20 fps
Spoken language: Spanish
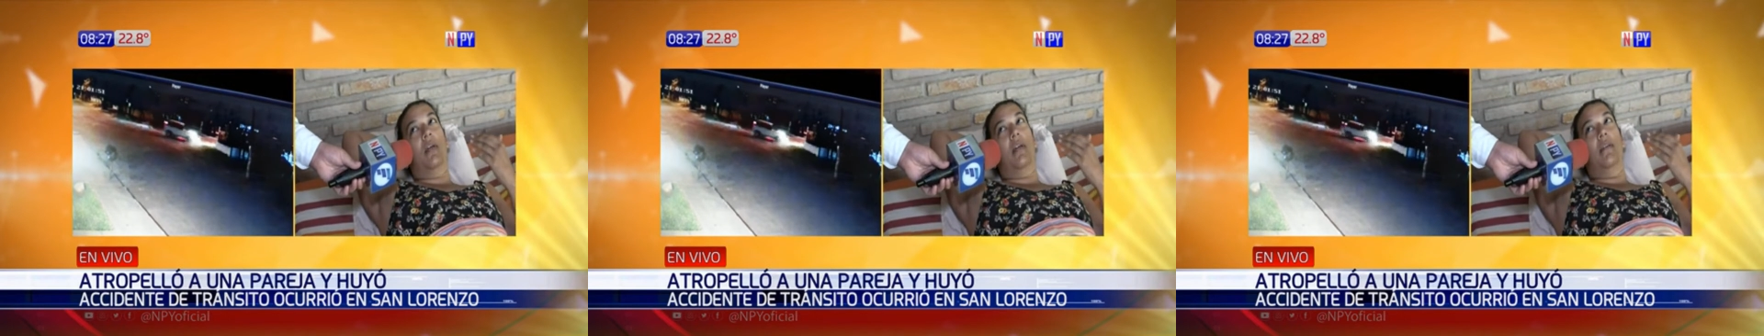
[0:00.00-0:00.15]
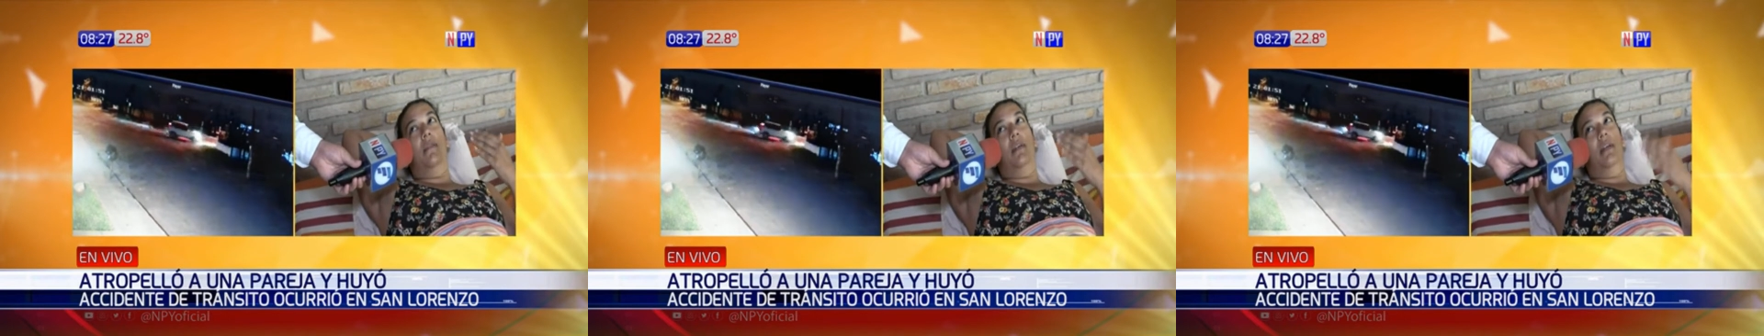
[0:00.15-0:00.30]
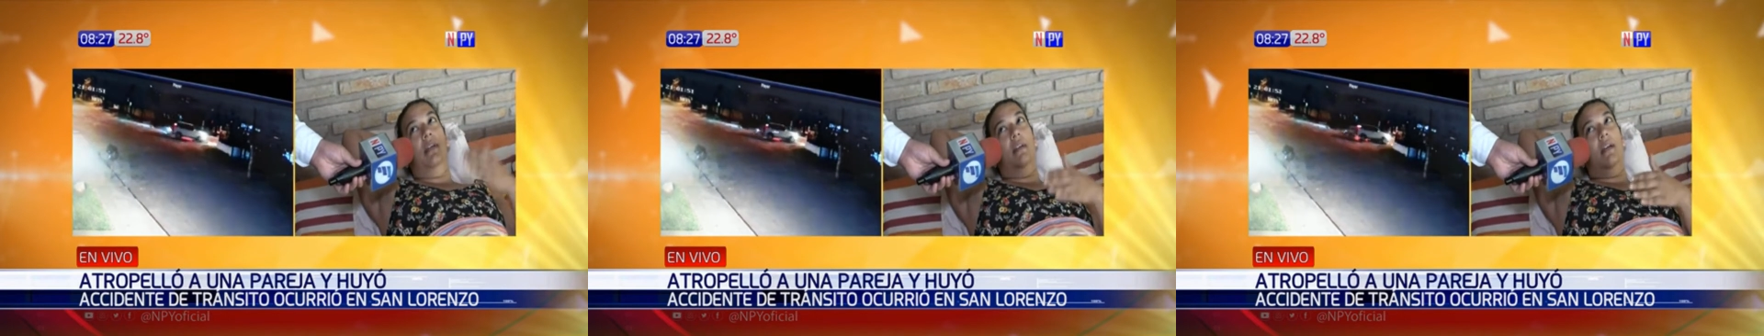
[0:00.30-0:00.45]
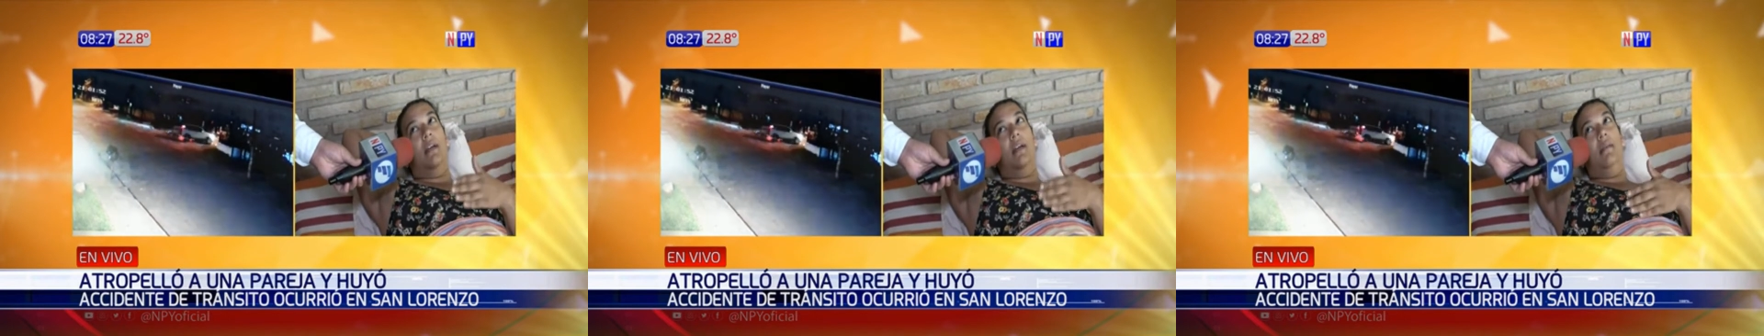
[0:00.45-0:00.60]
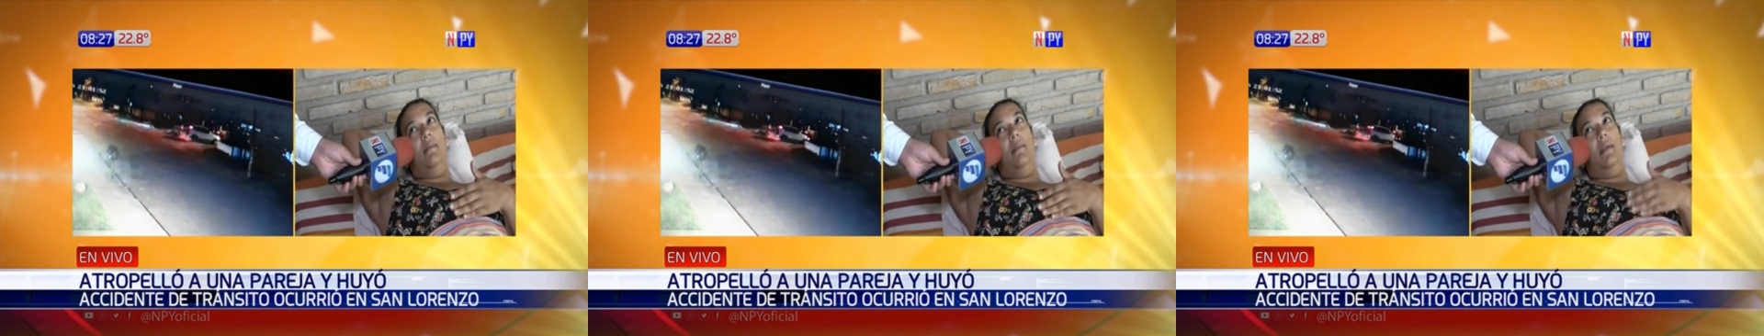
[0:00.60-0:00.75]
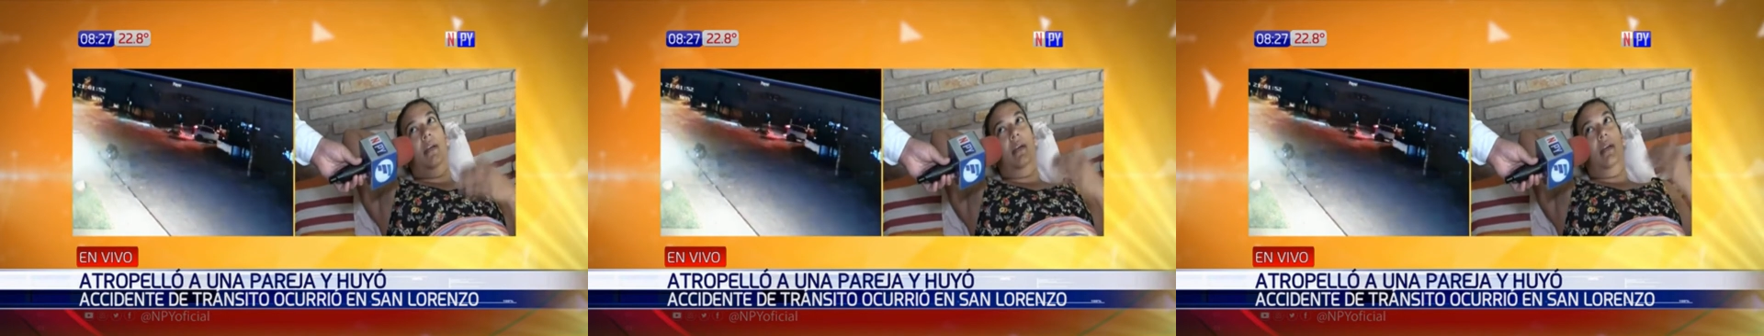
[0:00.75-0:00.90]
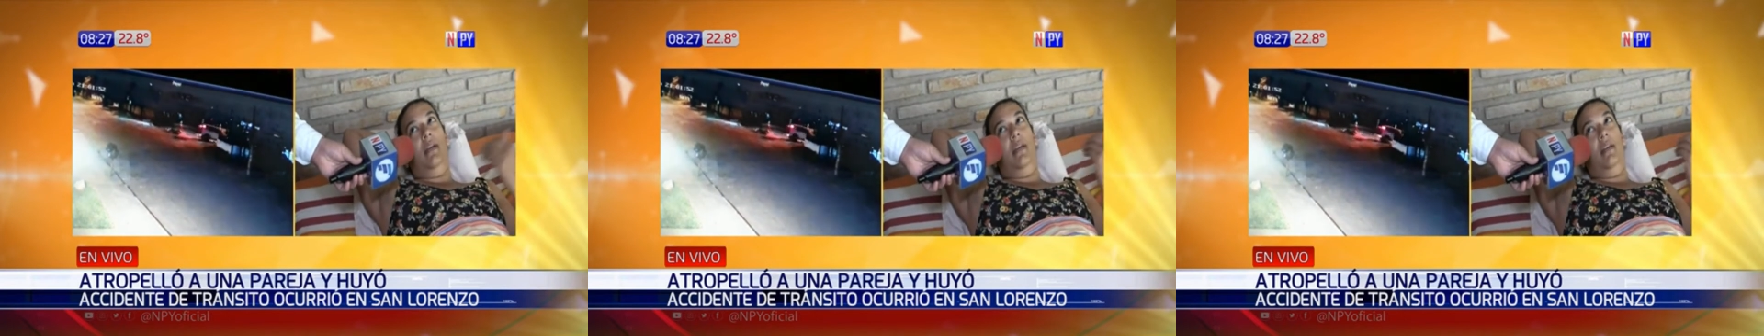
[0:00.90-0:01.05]
que frenar
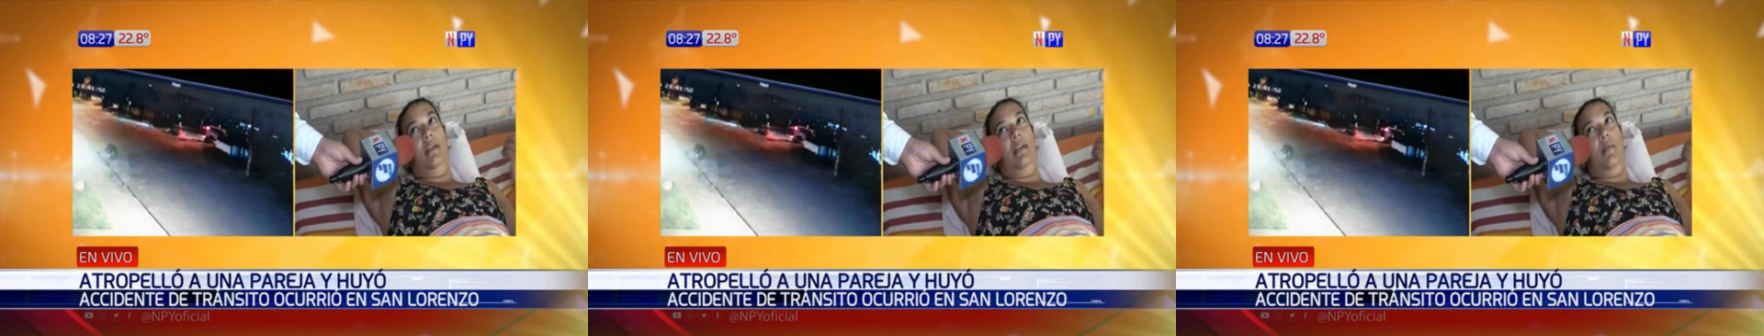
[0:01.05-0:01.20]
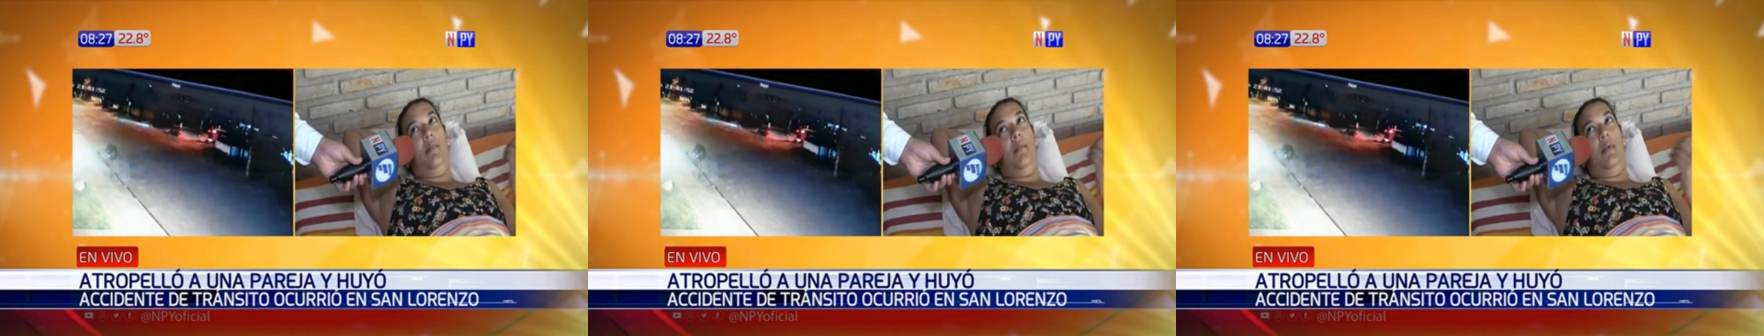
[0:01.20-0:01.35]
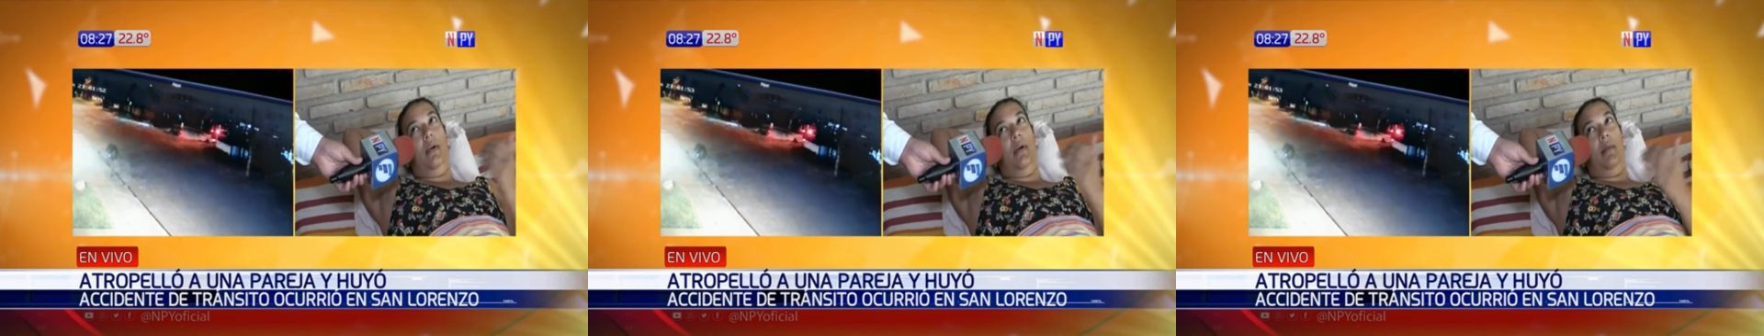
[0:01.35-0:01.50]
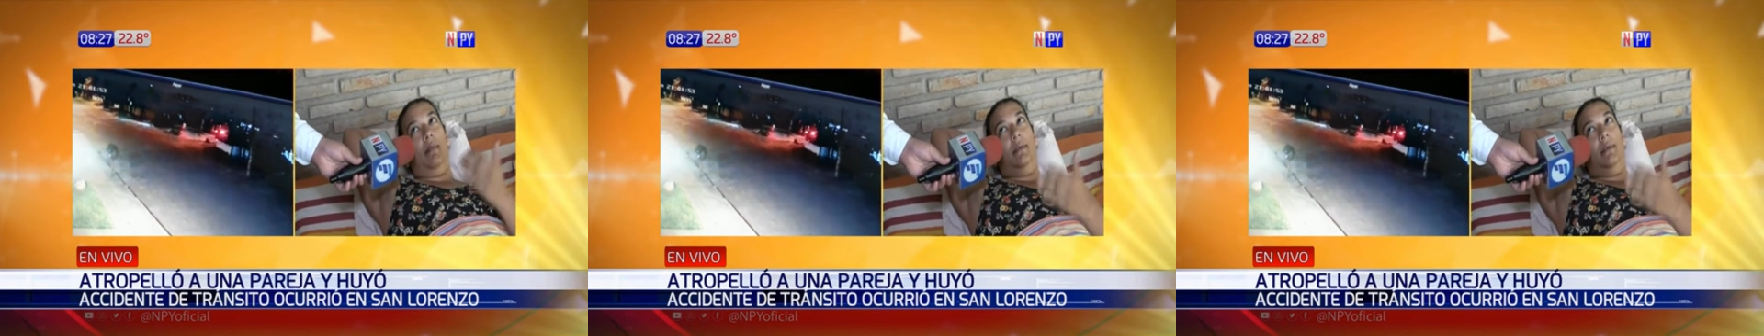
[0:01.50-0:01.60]
para que ella pueda